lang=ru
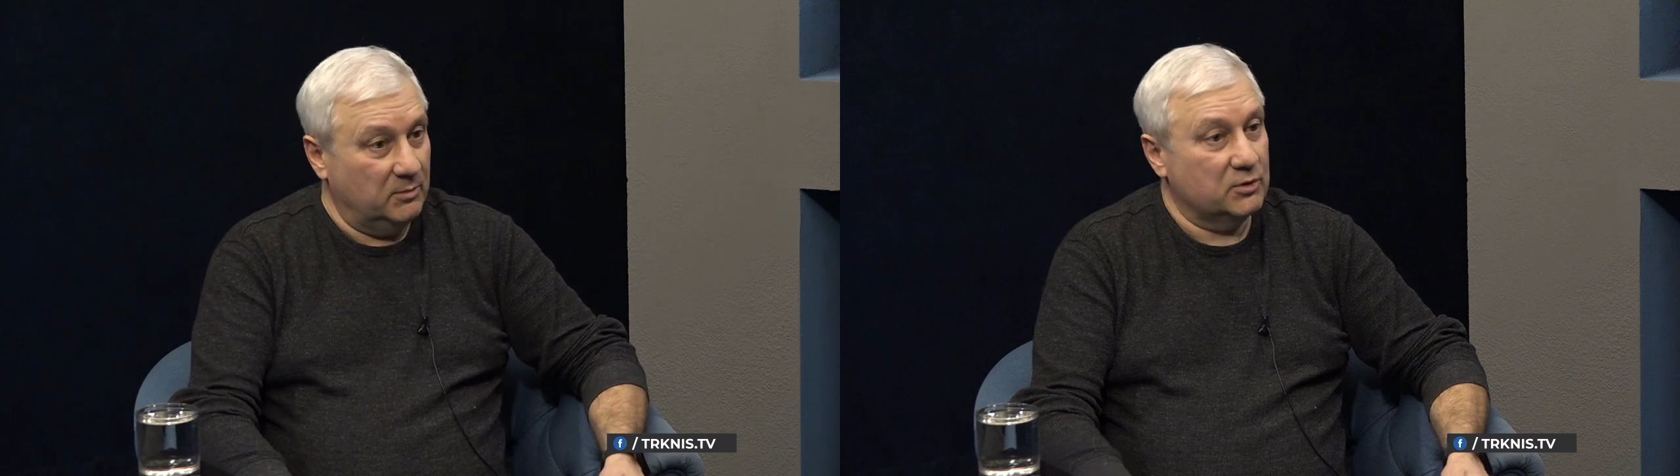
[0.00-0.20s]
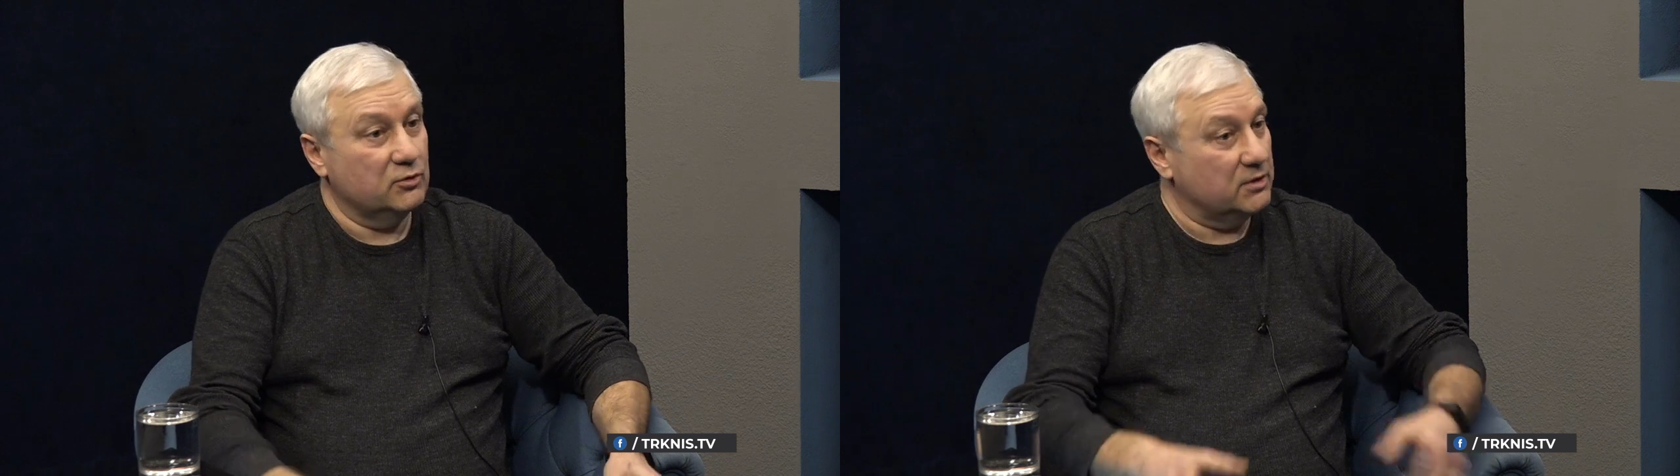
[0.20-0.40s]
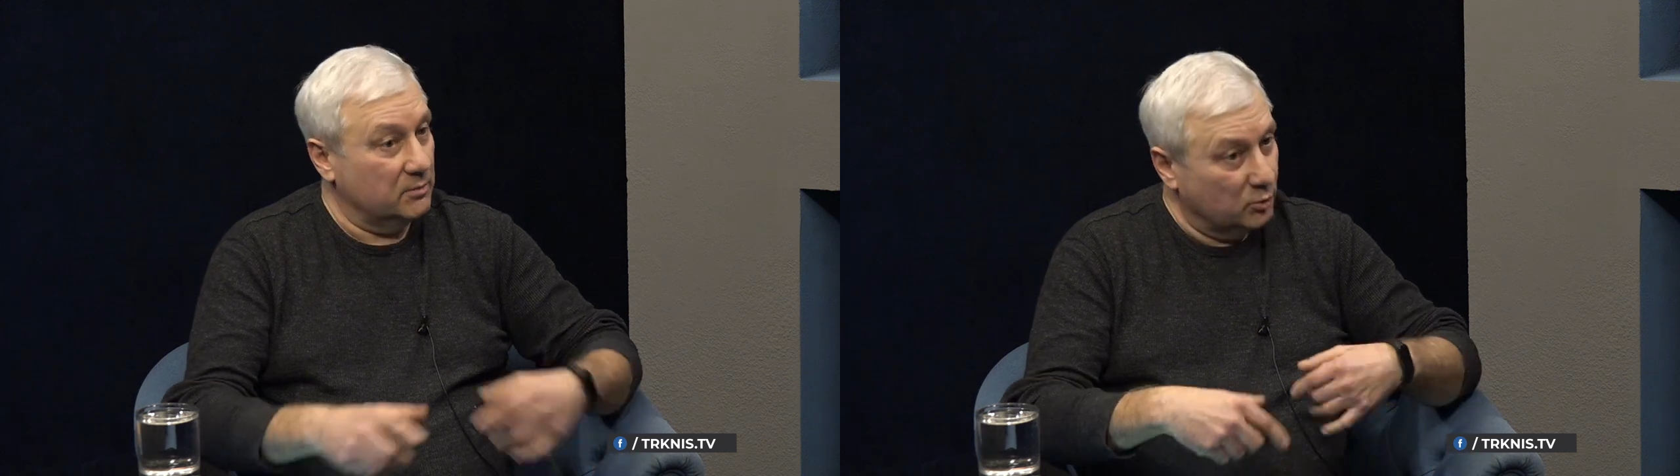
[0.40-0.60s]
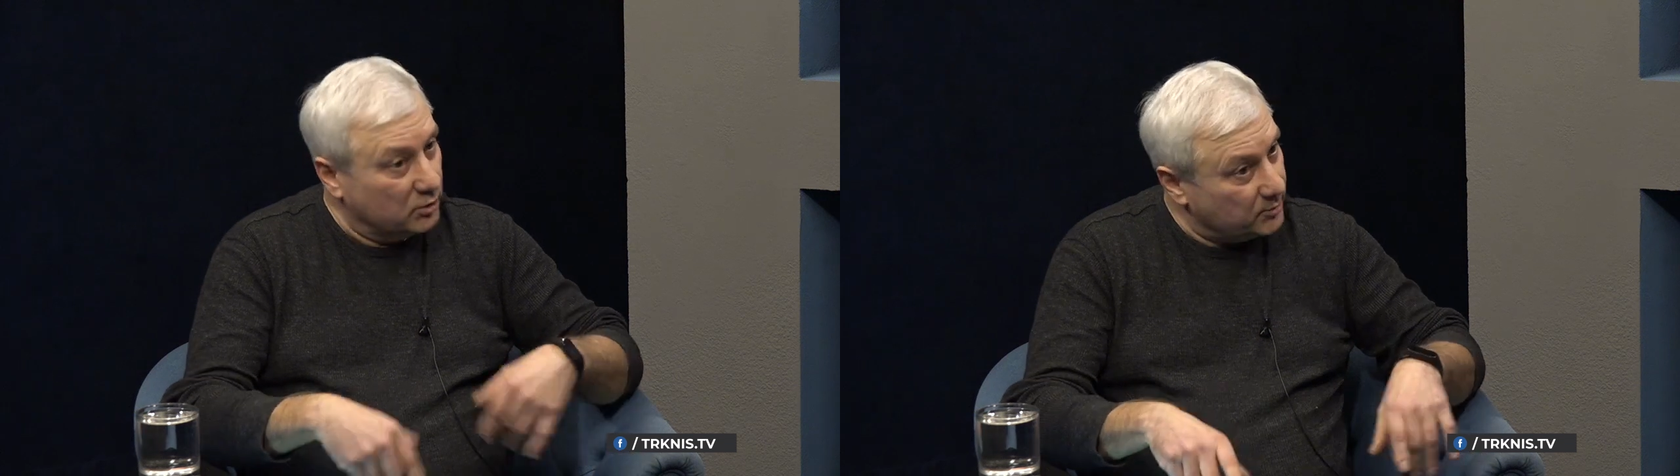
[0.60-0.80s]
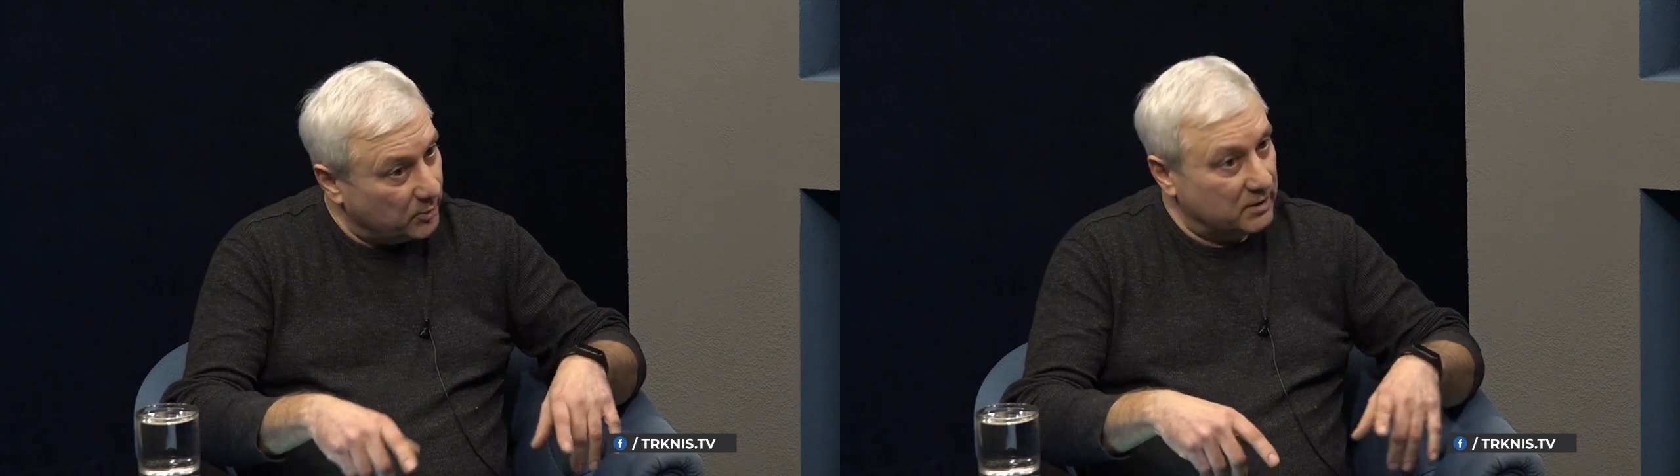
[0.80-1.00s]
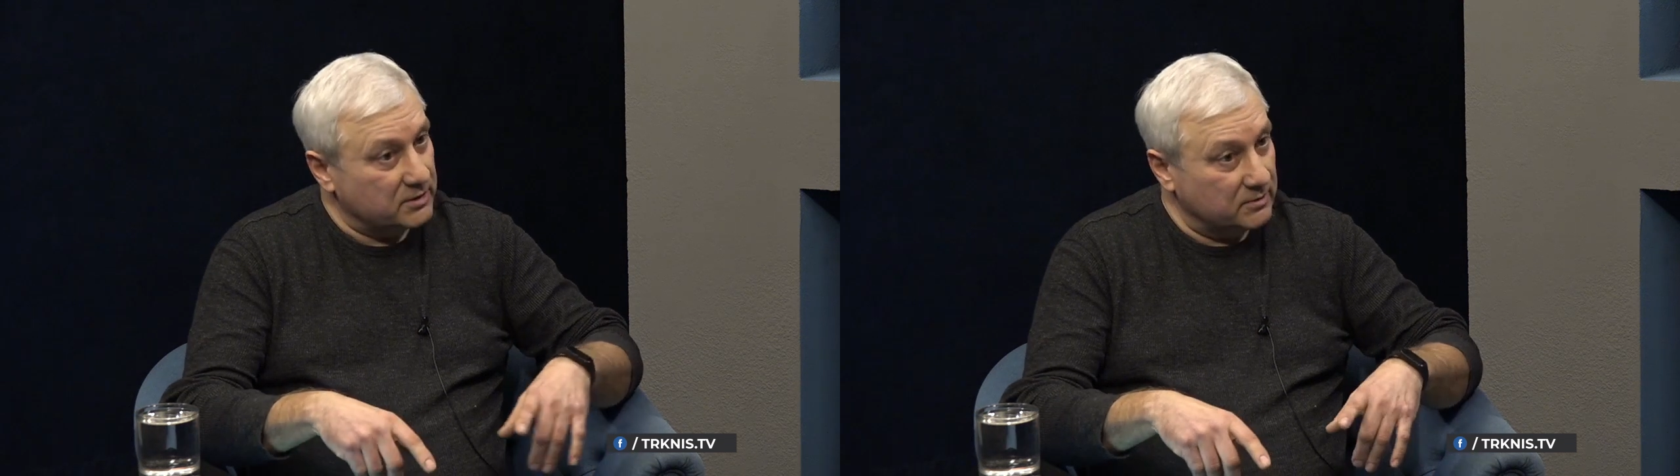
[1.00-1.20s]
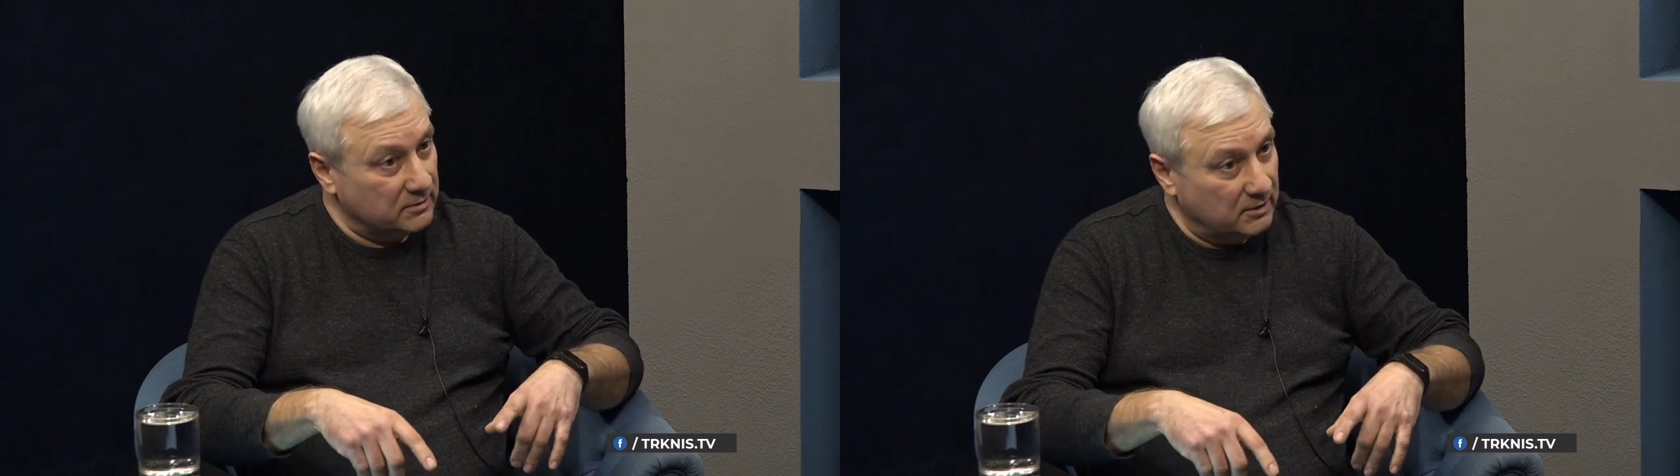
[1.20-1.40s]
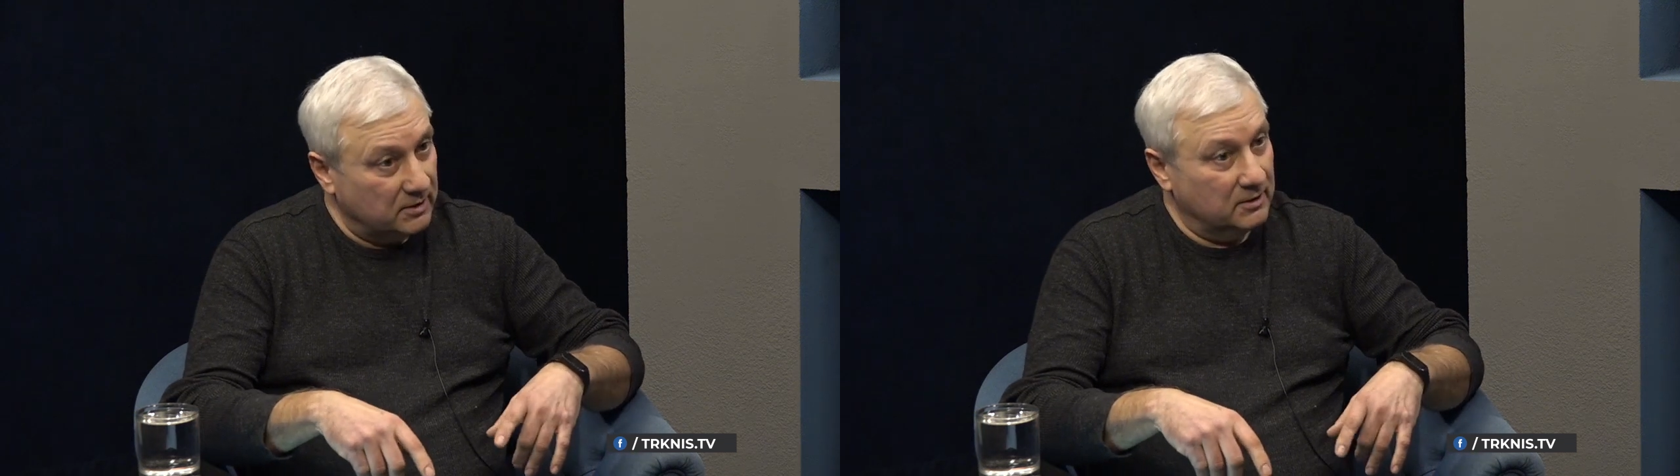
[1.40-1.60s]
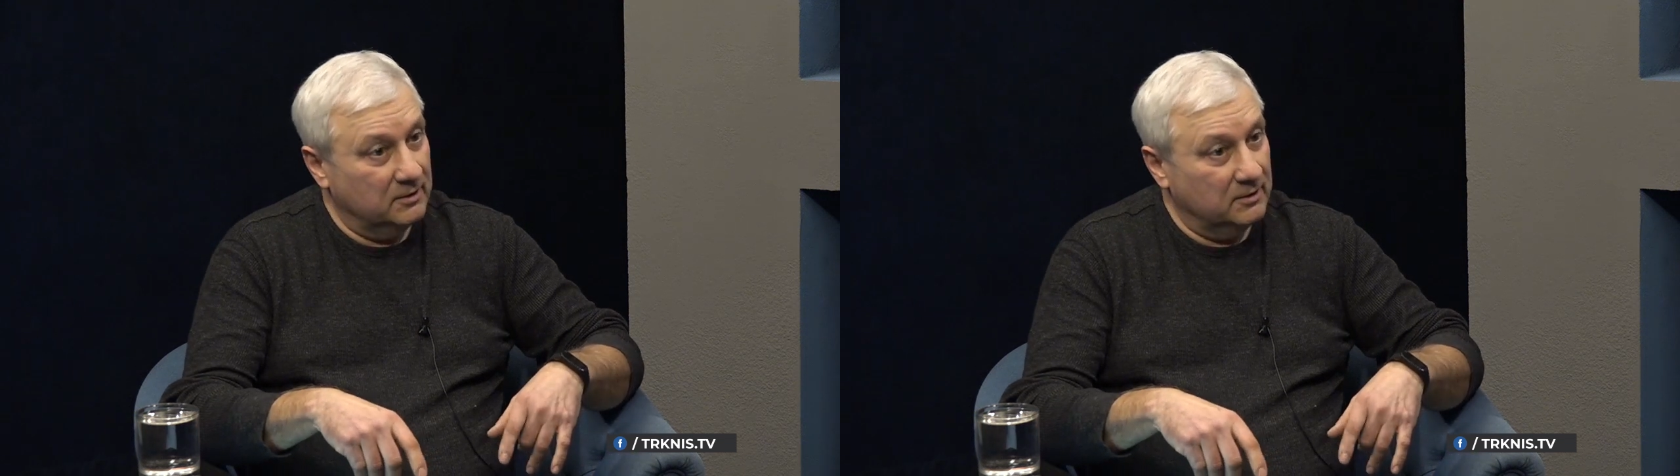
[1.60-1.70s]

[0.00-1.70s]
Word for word: между собой спрашивали,